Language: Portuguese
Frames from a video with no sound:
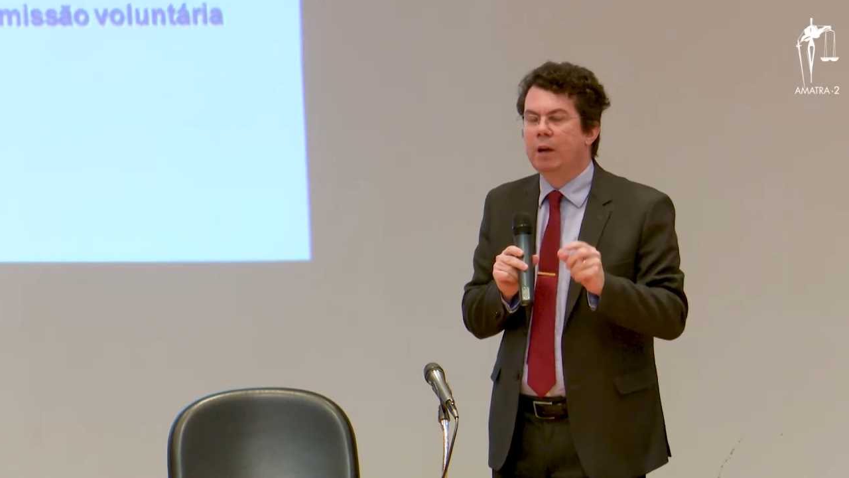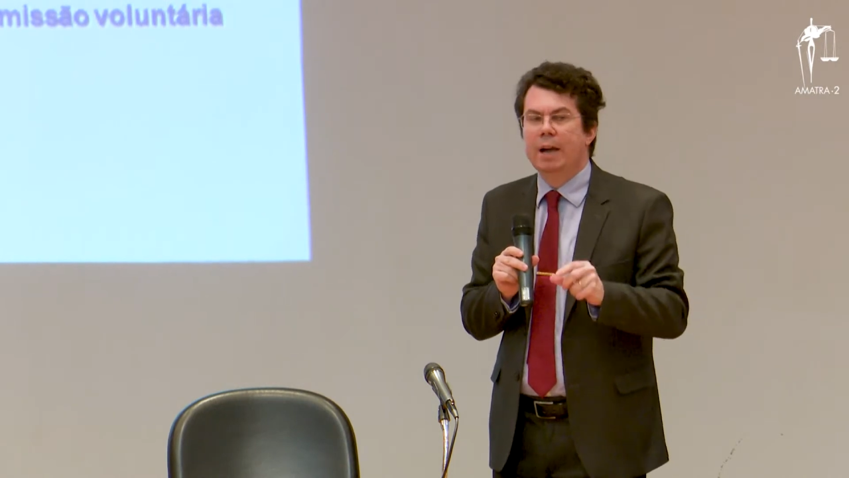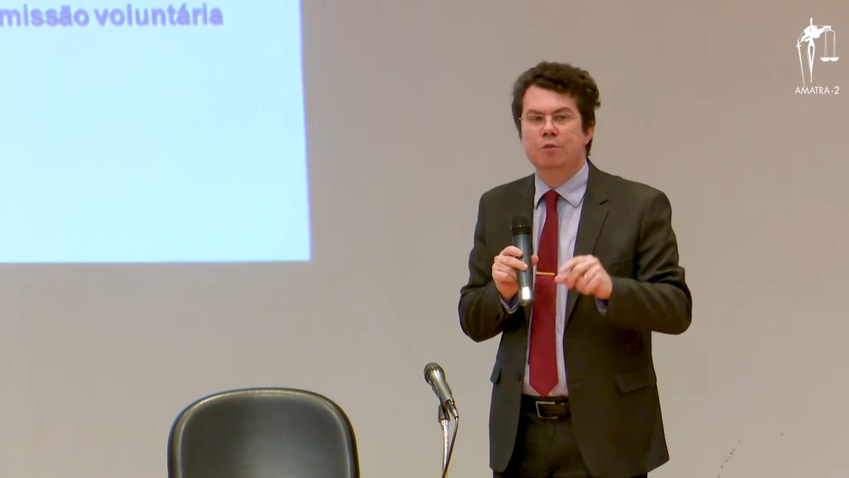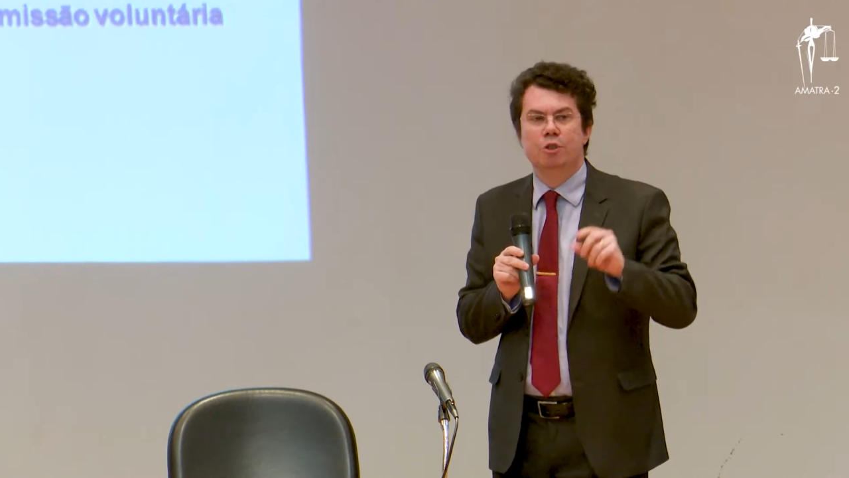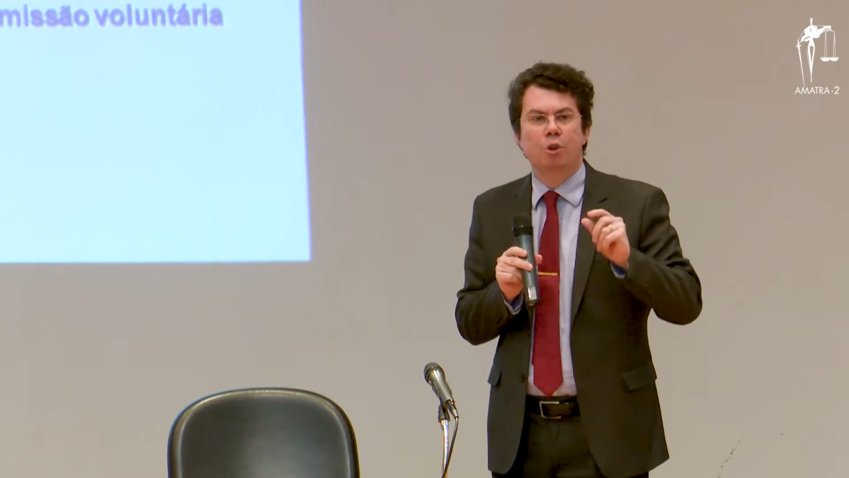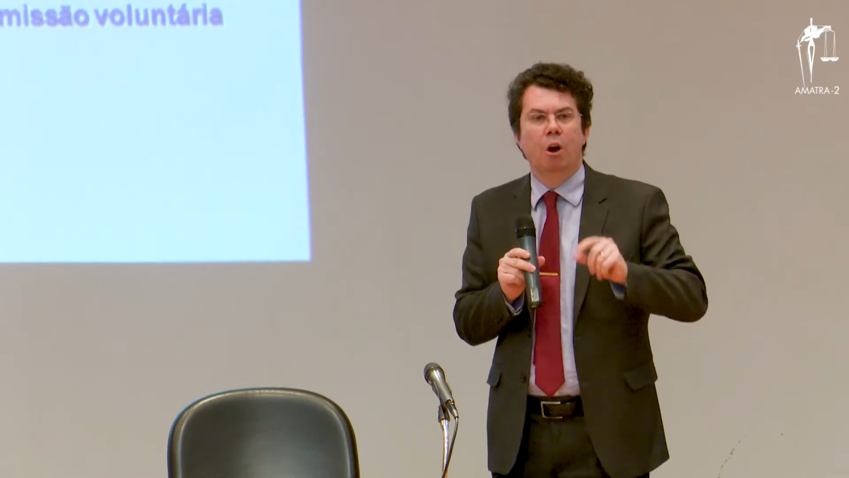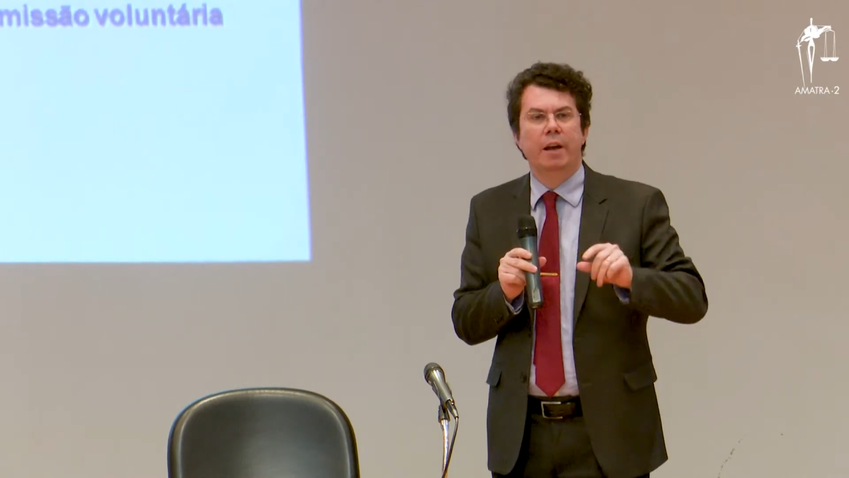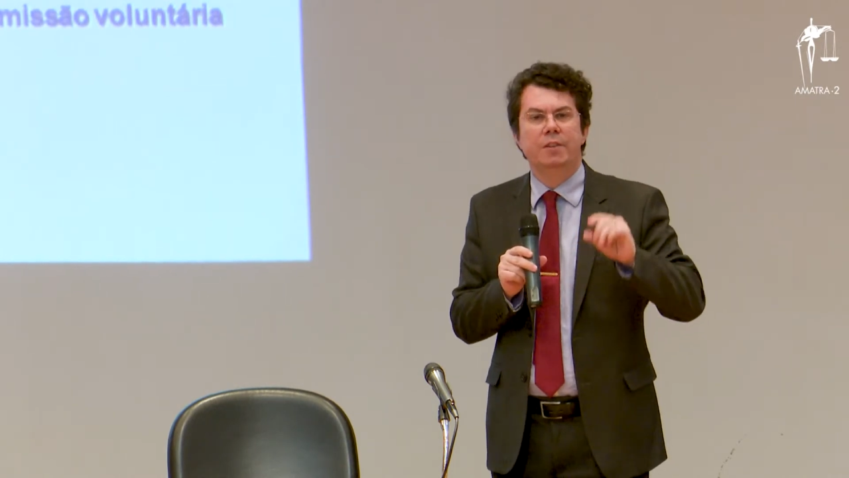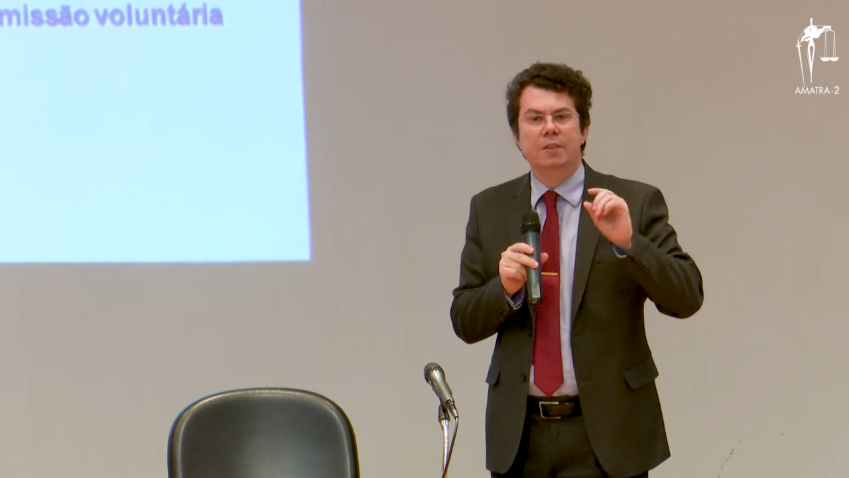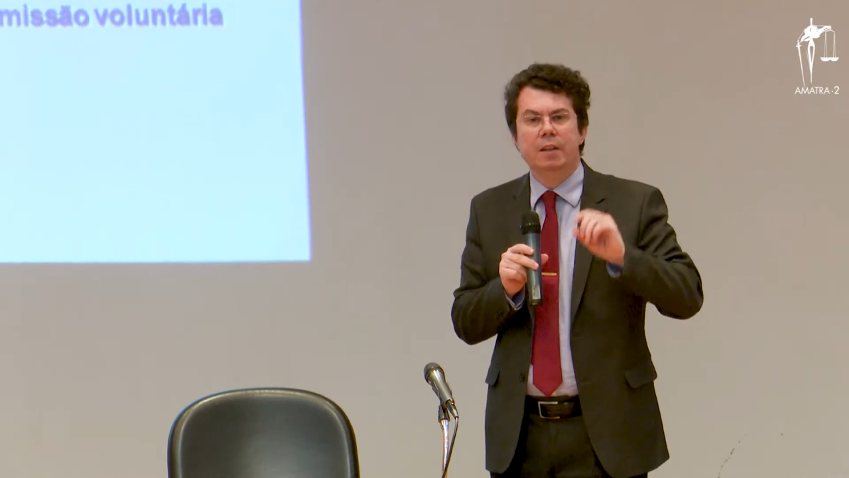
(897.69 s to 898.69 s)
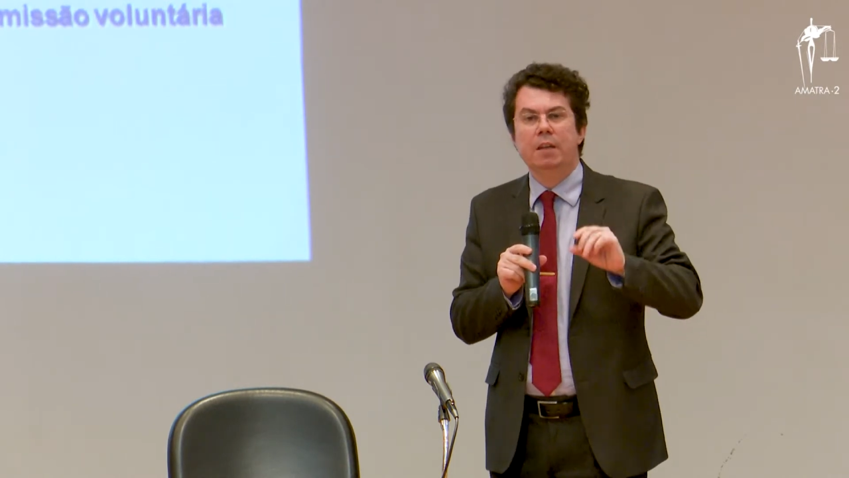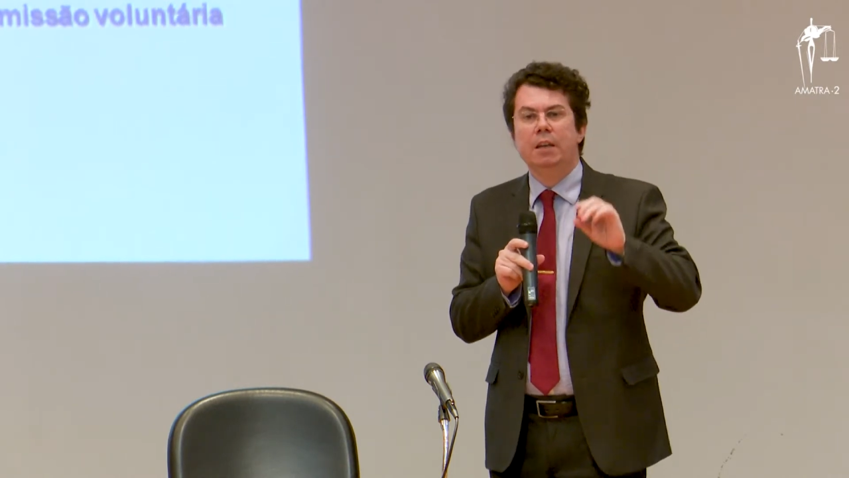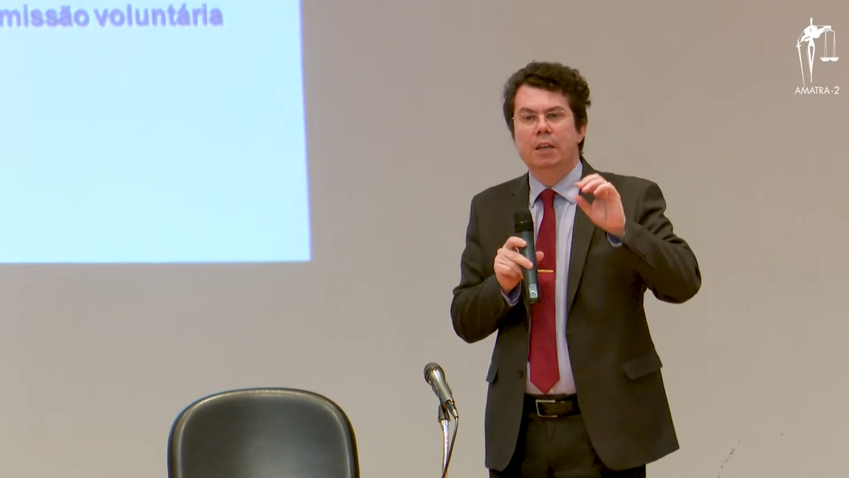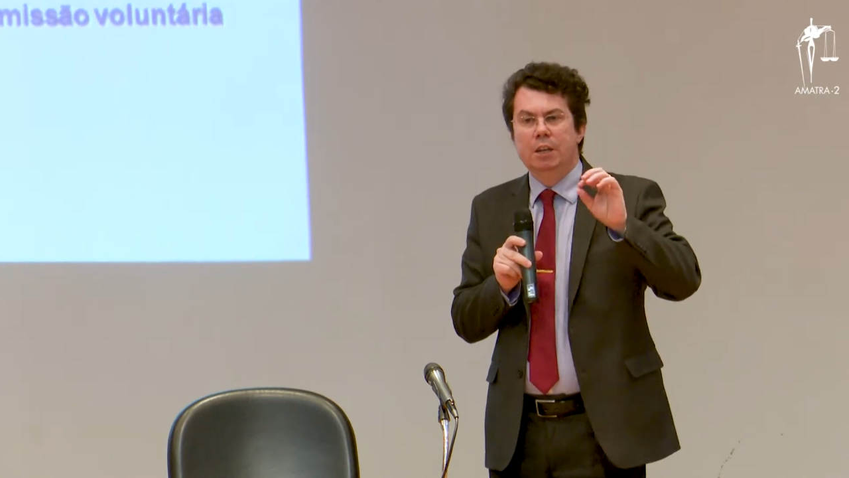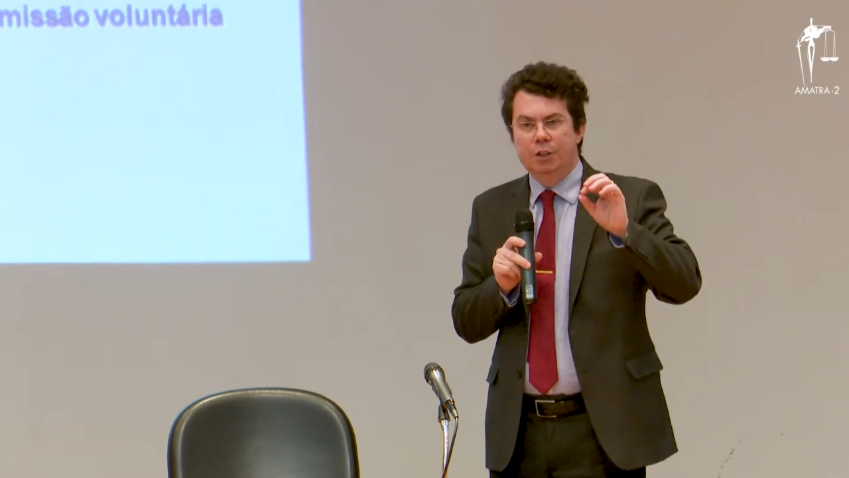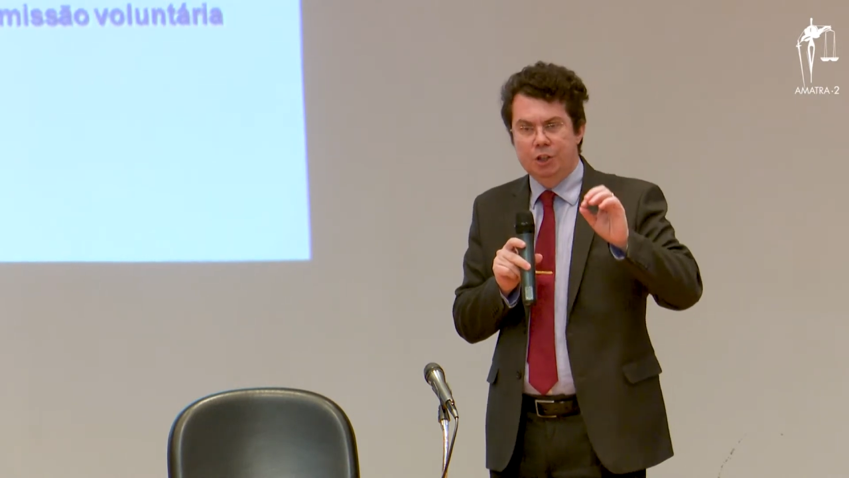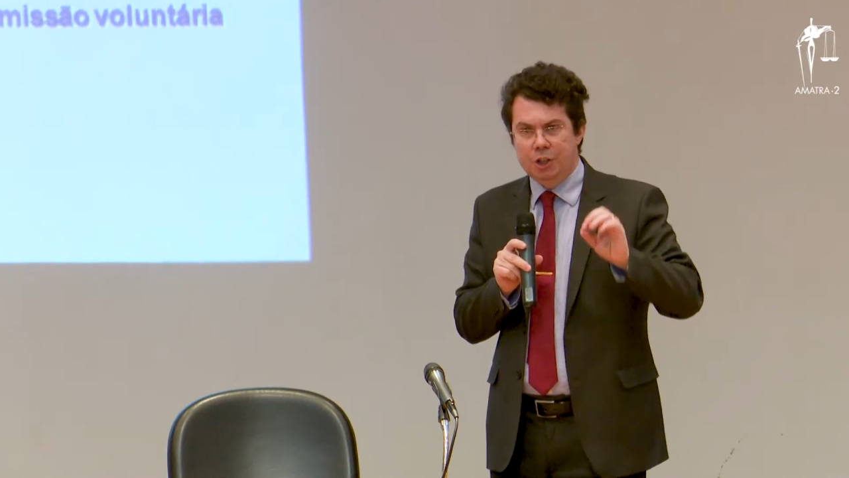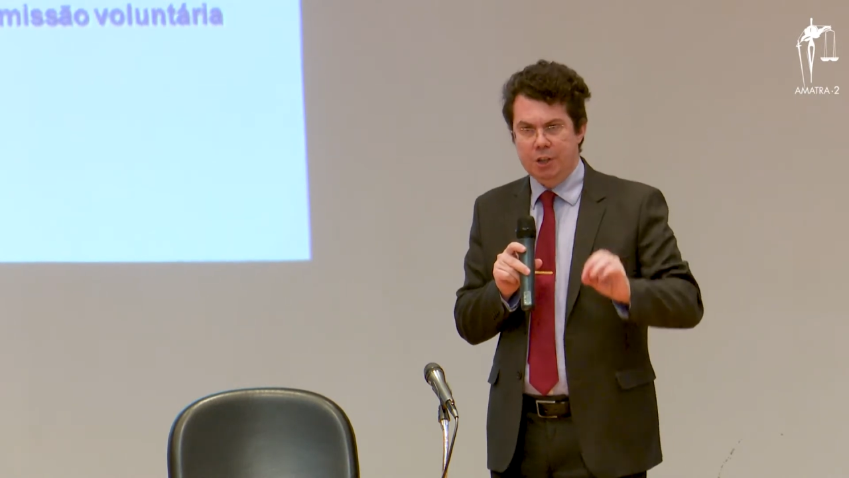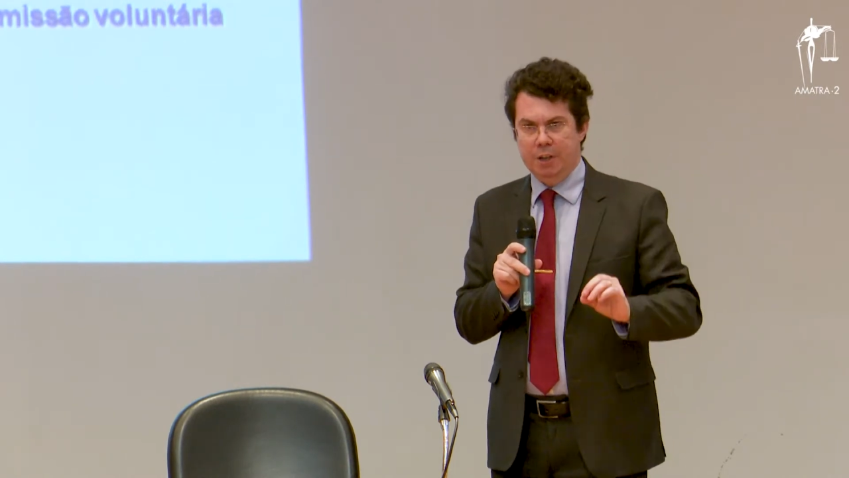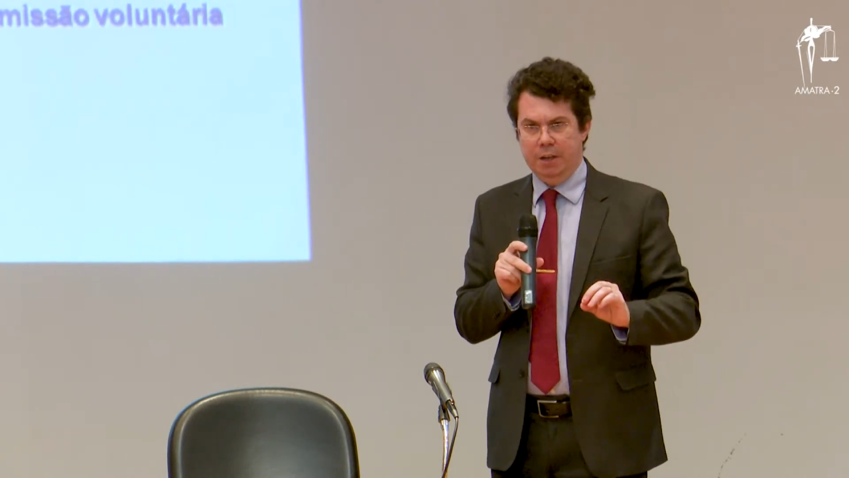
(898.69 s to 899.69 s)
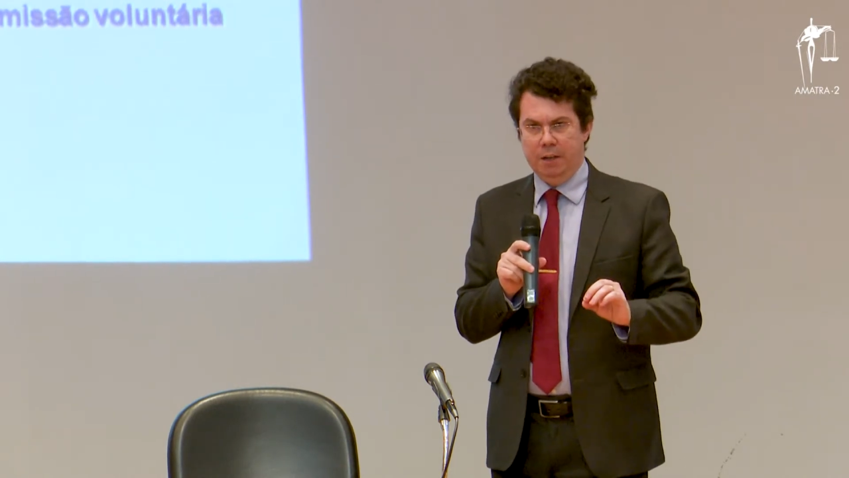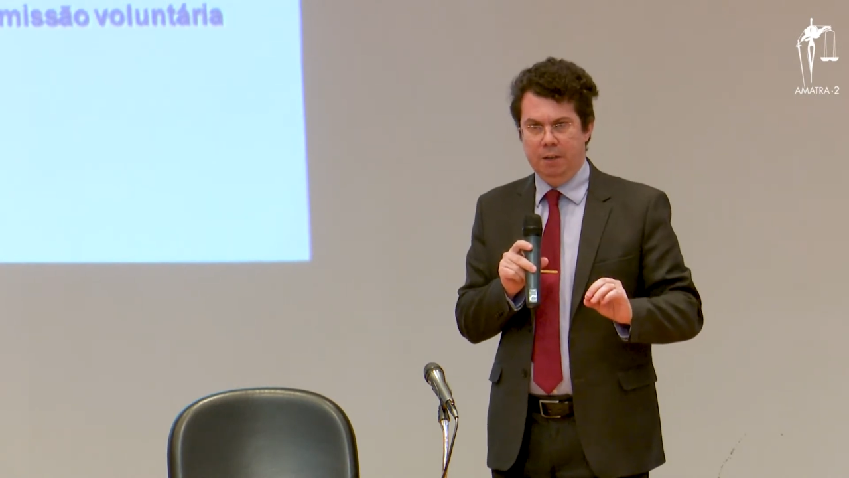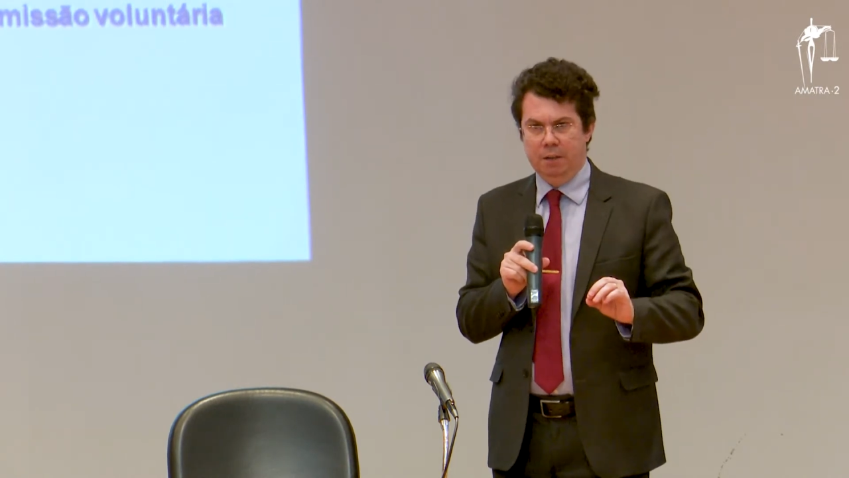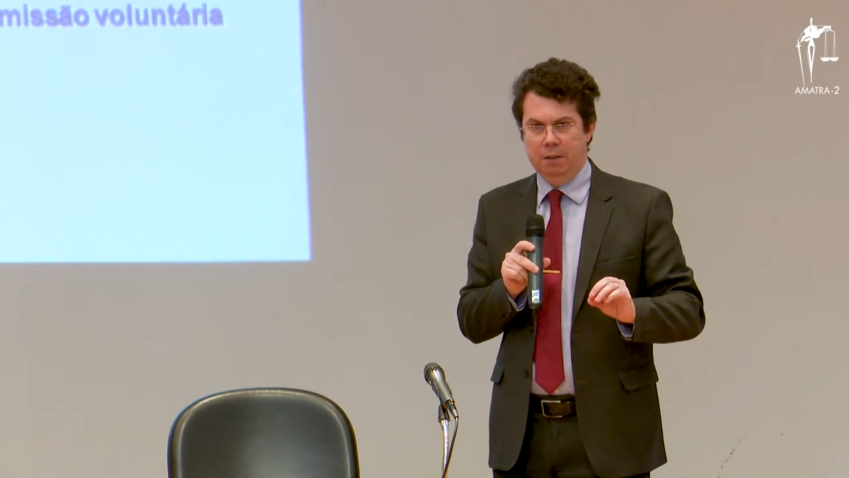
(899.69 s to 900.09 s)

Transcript: caso de horas em itinere,